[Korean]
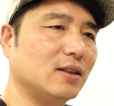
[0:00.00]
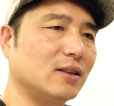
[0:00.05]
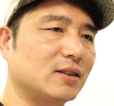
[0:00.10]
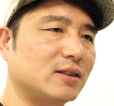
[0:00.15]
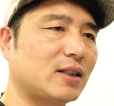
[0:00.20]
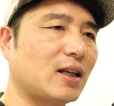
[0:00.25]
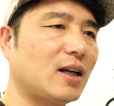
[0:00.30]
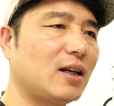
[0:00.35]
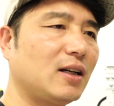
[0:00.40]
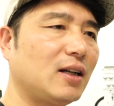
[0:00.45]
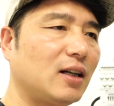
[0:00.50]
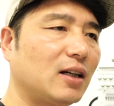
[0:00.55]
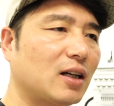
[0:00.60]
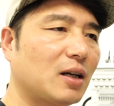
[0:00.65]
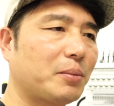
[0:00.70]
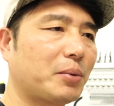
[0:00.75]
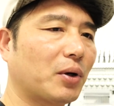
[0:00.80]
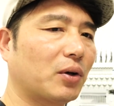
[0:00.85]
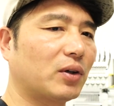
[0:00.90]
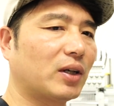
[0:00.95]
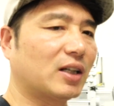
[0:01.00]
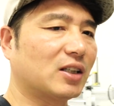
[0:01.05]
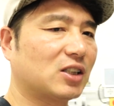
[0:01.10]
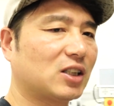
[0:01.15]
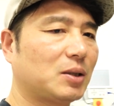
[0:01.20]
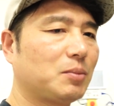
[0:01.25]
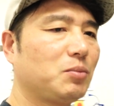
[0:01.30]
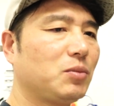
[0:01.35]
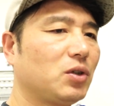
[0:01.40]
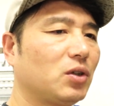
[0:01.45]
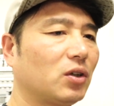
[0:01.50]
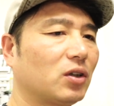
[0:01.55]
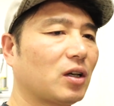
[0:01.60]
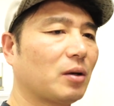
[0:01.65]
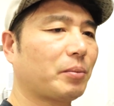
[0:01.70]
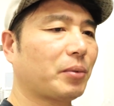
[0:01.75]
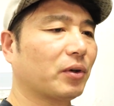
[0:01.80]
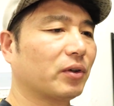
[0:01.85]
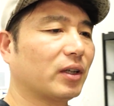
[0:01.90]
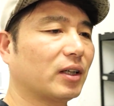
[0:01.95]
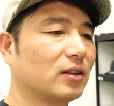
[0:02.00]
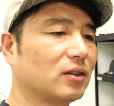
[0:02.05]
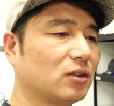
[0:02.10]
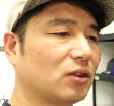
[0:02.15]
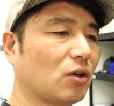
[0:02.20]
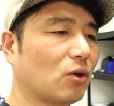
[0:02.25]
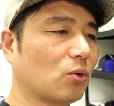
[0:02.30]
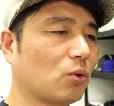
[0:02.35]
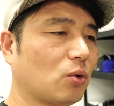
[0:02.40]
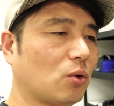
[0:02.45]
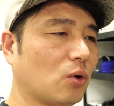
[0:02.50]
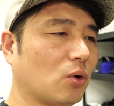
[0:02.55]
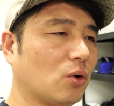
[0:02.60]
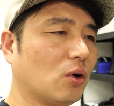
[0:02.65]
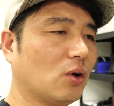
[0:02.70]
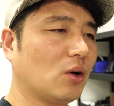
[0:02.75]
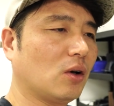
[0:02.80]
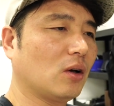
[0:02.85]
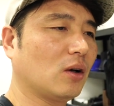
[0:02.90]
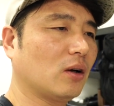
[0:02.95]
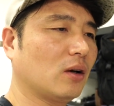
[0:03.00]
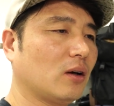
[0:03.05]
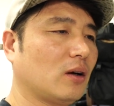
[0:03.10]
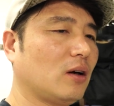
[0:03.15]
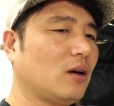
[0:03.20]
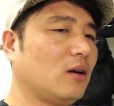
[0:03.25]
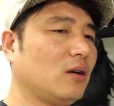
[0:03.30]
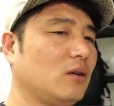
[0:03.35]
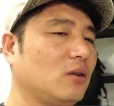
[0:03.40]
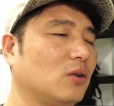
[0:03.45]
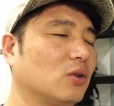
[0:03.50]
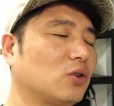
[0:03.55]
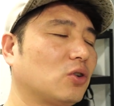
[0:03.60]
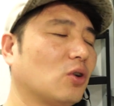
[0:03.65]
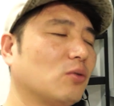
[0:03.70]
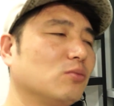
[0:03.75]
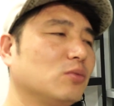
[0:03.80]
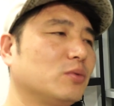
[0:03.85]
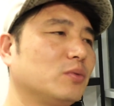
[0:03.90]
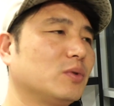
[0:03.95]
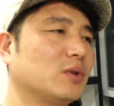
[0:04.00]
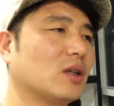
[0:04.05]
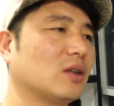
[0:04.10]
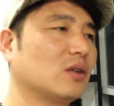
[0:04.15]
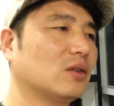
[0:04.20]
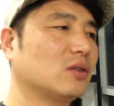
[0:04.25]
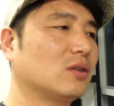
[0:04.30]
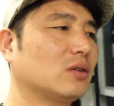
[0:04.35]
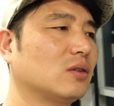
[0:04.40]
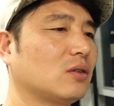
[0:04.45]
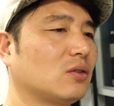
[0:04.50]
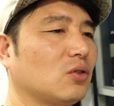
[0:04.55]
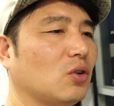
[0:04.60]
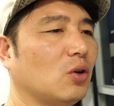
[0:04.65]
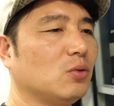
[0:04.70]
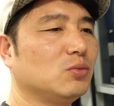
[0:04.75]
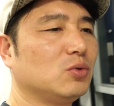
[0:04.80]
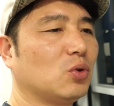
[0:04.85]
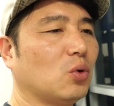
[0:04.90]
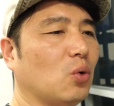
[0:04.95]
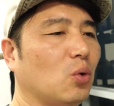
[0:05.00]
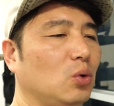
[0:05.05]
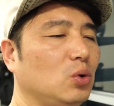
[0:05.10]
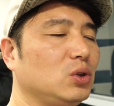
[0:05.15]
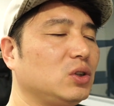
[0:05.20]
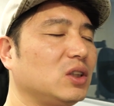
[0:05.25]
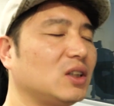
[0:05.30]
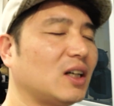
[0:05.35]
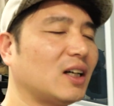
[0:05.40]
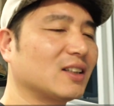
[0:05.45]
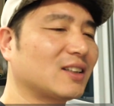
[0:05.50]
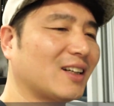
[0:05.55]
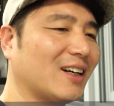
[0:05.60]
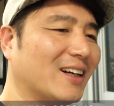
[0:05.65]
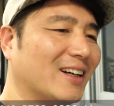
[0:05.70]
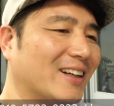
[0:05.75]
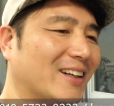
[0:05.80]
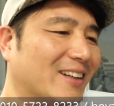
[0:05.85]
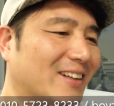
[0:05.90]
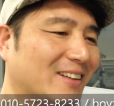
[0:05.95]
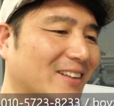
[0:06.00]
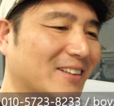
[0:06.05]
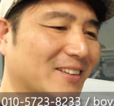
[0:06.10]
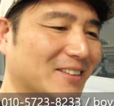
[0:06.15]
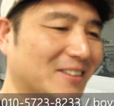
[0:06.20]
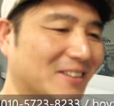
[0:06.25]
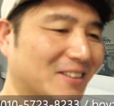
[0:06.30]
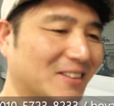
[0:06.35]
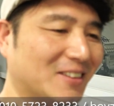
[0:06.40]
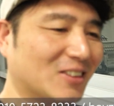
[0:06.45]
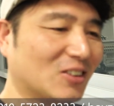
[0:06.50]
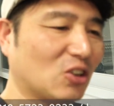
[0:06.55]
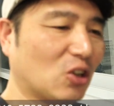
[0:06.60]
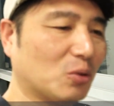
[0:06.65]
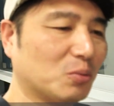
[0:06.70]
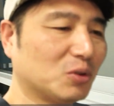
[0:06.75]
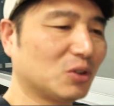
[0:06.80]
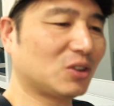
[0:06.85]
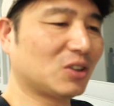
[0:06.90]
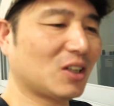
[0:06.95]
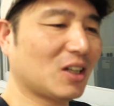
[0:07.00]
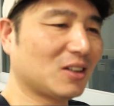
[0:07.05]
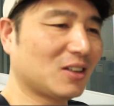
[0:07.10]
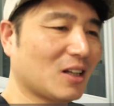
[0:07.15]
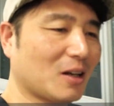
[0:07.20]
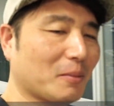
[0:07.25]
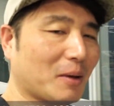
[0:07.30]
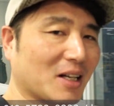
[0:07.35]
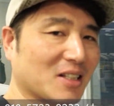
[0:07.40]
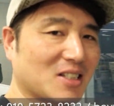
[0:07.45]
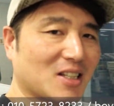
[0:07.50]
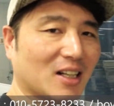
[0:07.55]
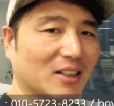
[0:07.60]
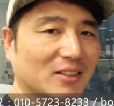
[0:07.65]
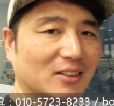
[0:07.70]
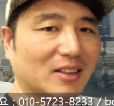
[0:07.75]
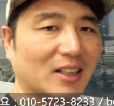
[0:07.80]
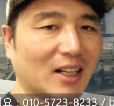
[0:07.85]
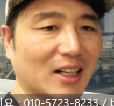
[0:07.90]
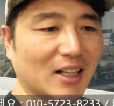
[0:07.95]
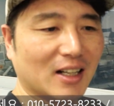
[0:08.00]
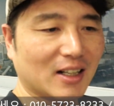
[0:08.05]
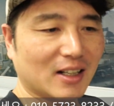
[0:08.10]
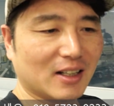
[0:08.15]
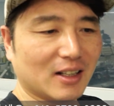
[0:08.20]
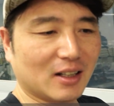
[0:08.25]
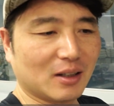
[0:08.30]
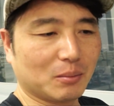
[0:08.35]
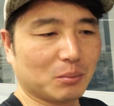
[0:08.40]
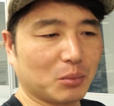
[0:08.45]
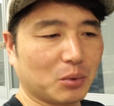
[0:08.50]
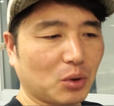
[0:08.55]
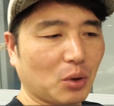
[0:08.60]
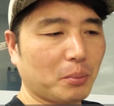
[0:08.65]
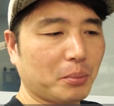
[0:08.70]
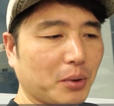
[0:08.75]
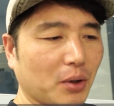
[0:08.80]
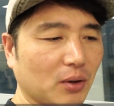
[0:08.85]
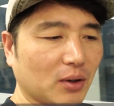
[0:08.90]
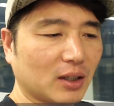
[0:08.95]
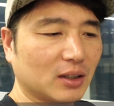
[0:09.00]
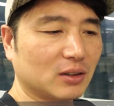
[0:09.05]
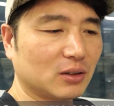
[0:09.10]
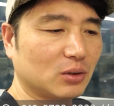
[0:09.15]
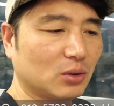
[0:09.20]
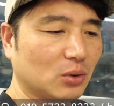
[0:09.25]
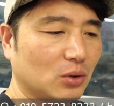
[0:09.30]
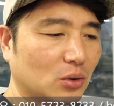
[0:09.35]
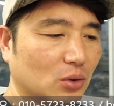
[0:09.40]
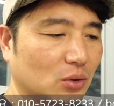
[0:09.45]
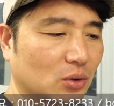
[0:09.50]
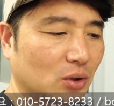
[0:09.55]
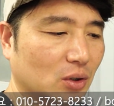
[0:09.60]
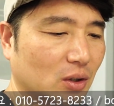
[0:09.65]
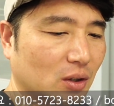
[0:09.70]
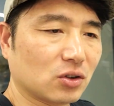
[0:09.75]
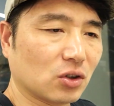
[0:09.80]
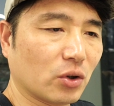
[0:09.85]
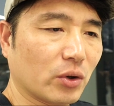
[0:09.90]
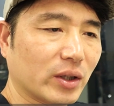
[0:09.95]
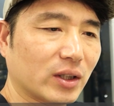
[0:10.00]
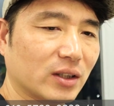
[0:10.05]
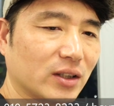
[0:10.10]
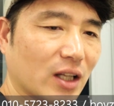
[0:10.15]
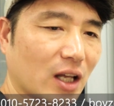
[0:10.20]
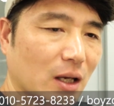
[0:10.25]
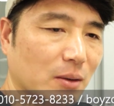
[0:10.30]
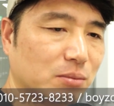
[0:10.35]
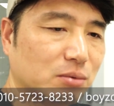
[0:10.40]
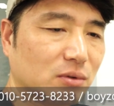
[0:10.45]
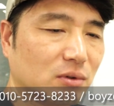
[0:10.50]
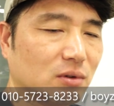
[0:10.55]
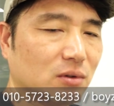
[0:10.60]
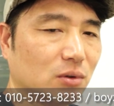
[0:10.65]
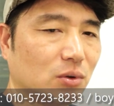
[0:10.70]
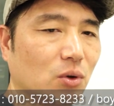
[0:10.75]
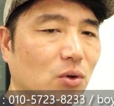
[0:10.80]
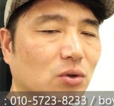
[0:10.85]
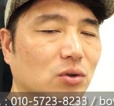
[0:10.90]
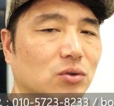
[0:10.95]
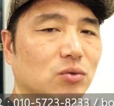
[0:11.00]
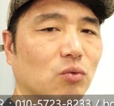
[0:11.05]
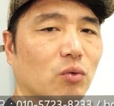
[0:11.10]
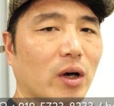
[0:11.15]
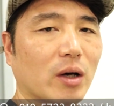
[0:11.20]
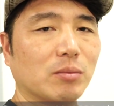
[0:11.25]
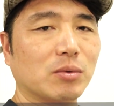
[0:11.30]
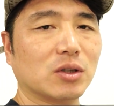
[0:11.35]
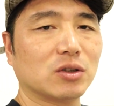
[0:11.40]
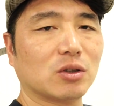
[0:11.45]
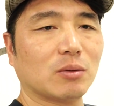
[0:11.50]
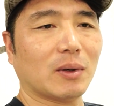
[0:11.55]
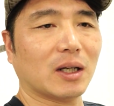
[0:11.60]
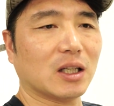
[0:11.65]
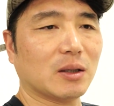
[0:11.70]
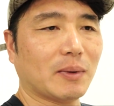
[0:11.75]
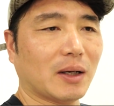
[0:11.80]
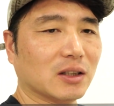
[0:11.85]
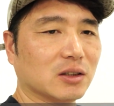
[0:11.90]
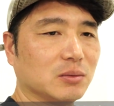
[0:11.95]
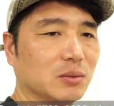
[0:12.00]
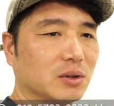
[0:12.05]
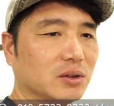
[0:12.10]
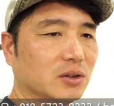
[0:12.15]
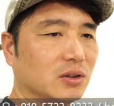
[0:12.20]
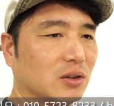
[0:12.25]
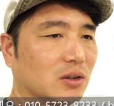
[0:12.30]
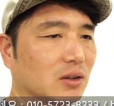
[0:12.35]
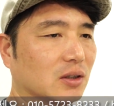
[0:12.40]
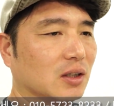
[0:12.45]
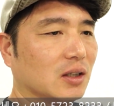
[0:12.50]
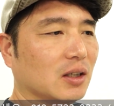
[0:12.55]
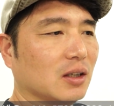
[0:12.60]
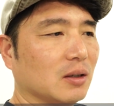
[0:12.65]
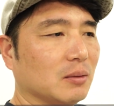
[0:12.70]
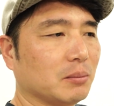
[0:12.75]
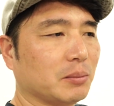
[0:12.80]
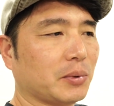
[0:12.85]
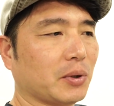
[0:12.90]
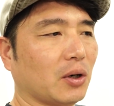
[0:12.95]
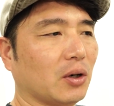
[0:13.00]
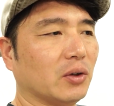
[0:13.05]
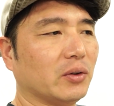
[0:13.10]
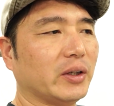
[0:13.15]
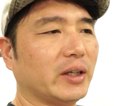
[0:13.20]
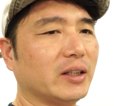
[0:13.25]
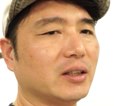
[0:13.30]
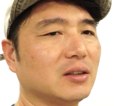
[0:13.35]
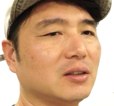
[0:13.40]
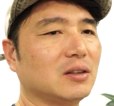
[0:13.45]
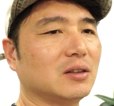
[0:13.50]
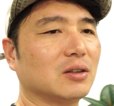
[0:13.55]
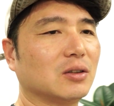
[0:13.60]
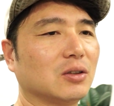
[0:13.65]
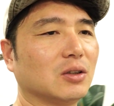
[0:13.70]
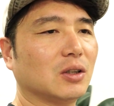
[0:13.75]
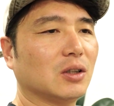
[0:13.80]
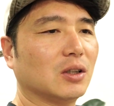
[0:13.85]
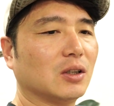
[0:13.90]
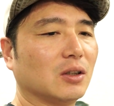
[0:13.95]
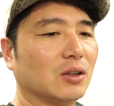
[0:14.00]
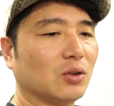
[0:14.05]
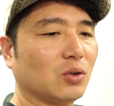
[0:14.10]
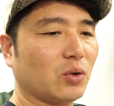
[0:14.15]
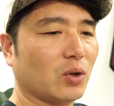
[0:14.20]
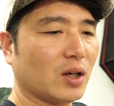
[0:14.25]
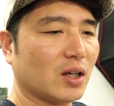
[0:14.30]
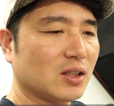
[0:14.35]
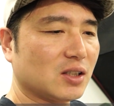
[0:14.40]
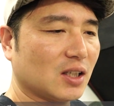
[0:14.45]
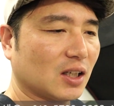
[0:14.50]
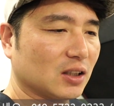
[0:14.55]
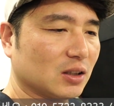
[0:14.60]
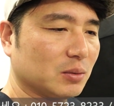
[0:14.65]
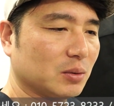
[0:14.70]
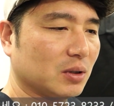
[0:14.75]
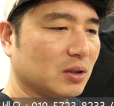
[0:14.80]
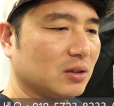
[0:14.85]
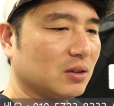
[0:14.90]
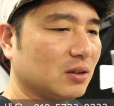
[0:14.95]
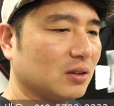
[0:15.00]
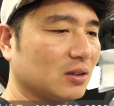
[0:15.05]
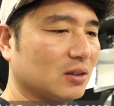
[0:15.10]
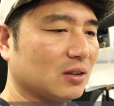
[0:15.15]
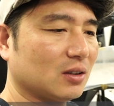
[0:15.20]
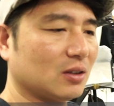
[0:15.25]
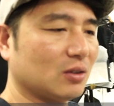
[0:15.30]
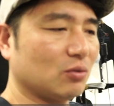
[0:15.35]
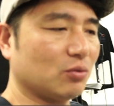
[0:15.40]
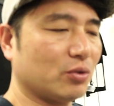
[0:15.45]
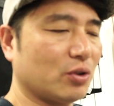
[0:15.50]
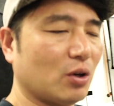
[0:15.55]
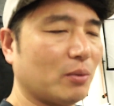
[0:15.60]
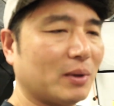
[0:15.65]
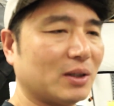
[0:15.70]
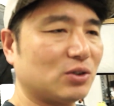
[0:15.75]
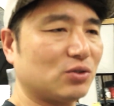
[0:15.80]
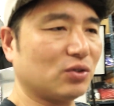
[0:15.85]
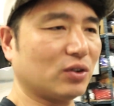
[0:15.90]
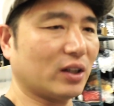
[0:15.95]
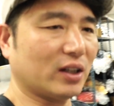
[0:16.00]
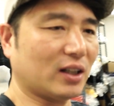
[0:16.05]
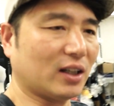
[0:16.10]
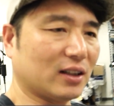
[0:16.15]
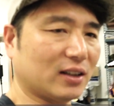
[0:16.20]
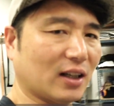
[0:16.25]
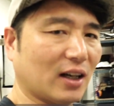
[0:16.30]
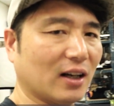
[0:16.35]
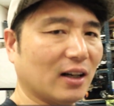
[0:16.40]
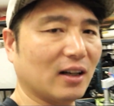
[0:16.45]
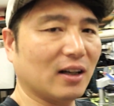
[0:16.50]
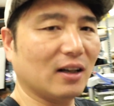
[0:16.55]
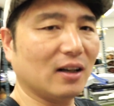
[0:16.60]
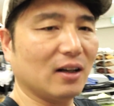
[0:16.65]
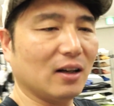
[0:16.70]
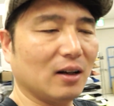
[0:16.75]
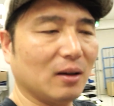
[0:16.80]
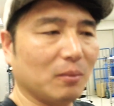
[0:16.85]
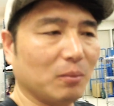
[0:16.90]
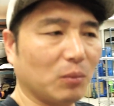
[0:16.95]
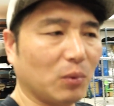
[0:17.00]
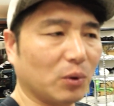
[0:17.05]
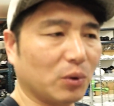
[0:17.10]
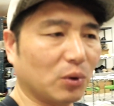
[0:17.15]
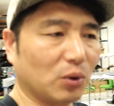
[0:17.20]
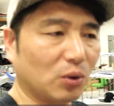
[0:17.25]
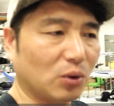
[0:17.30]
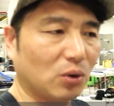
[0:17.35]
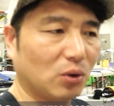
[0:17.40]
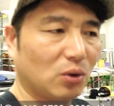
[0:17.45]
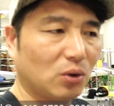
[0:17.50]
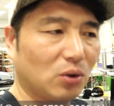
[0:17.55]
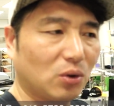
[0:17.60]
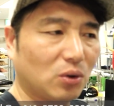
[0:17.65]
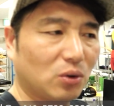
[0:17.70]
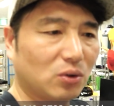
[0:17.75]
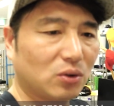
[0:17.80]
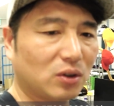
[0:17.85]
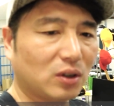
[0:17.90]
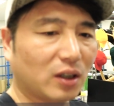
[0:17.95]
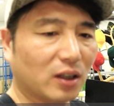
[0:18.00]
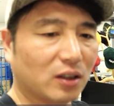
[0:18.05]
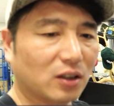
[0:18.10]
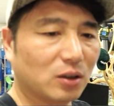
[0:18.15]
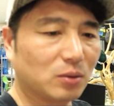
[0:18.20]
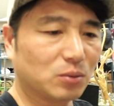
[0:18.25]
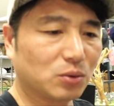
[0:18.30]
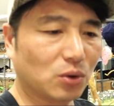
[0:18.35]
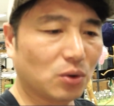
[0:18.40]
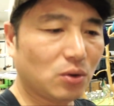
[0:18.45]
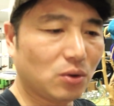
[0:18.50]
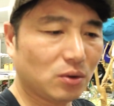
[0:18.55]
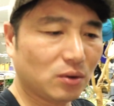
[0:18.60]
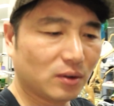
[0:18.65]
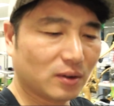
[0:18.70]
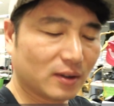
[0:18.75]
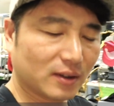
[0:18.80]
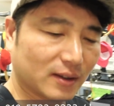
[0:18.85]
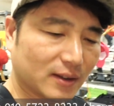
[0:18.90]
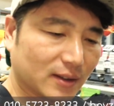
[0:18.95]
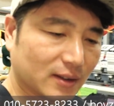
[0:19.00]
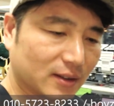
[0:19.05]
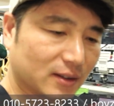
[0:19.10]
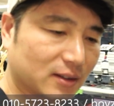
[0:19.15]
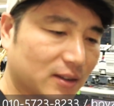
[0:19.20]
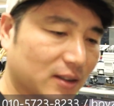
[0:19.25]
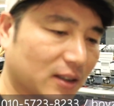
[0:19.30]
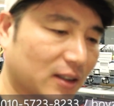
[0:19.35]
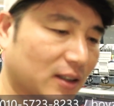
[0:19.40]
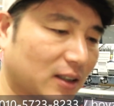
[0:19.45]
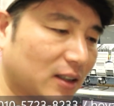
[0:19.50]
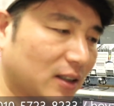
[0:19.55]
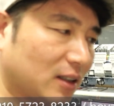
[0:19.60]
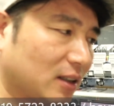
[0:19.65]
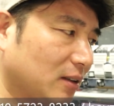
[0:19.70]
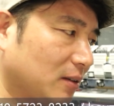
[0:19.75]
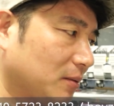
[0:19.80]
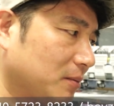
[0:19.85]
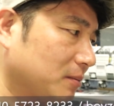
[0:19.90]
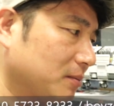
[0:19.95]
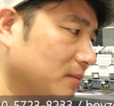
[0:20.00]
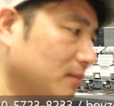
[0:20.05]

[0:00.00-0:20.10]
생각의 변화, 심경의 변화를 겪고 아, 어떤 부분에서는 너무 올드하다, 어, 너무 트렌드에 맞지 않는다 뭐 이런 평가들도 저희 회사 내부 혹은 외부에서 많이 받으면서 변화를 꾀하지 않으면 위험할 수가 있겠다 뭐 이런 개념으로 제가